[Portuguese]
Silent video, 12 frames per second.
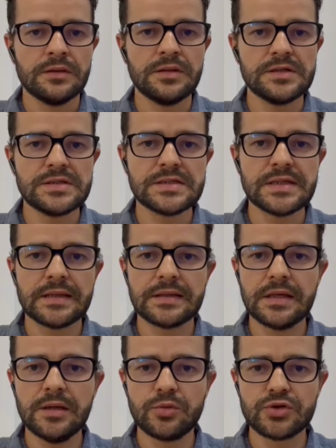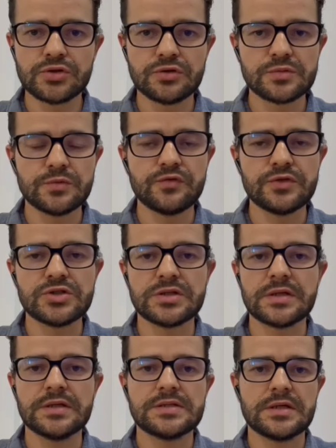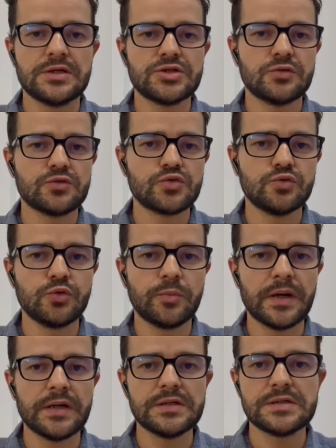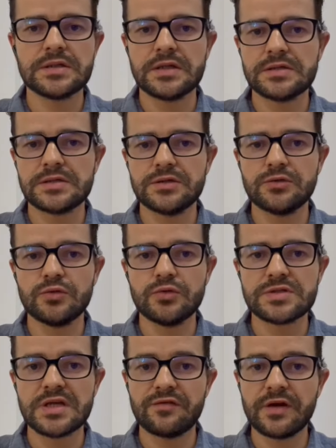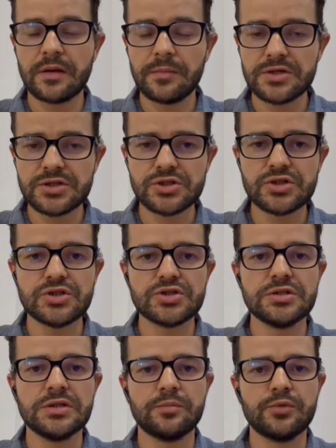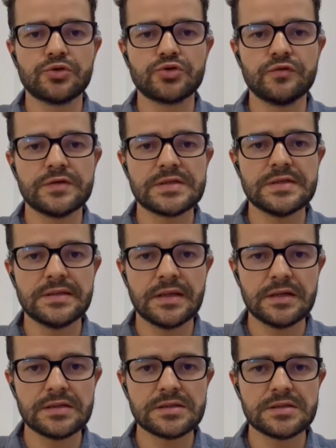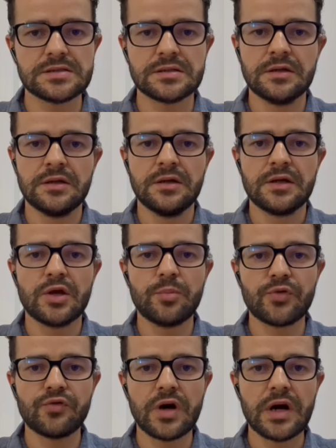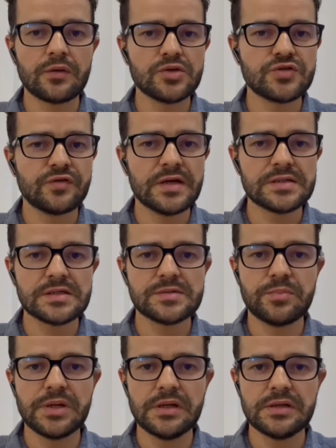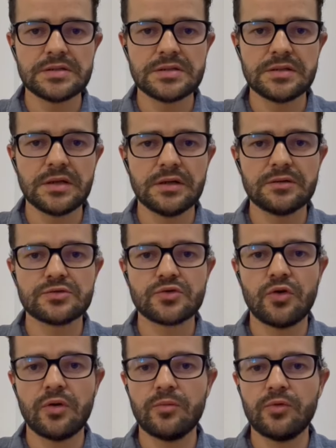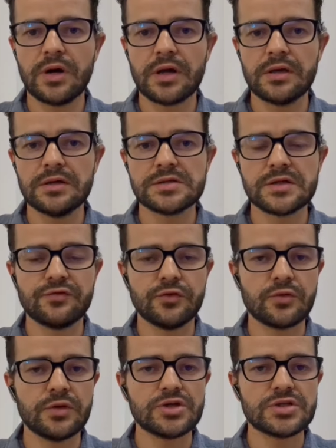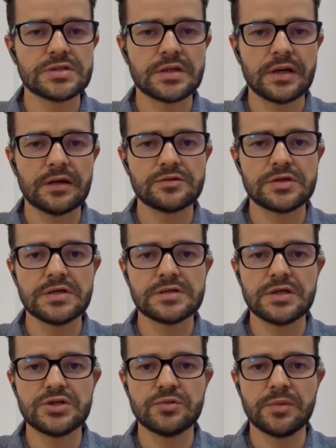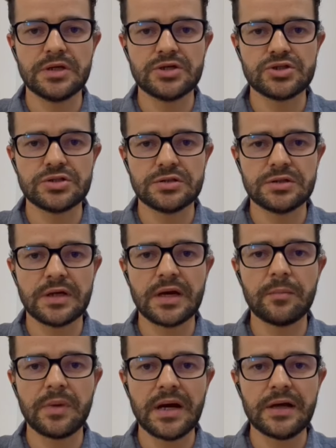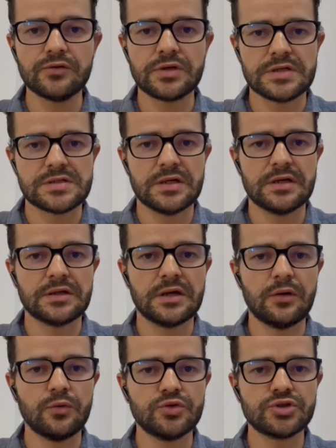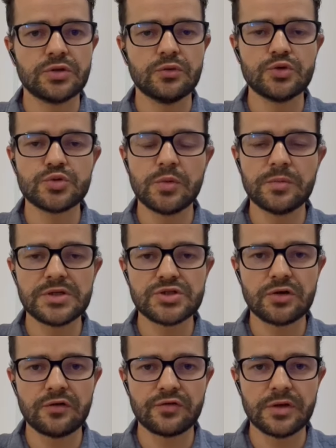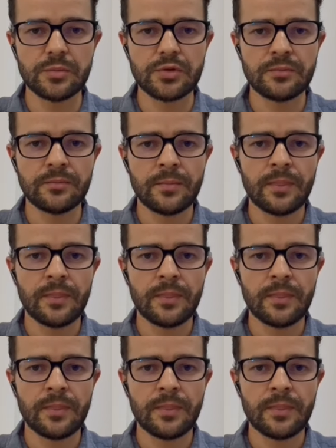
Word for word: Desde setembro de 2023, a região sul do país tem sido severamente atingida por chuvas intensas que provocaram diversas perdas e danos, como aqueles que foram registrados recentemente em Gramado, na Serra Gaúcha, no último mês de novembro.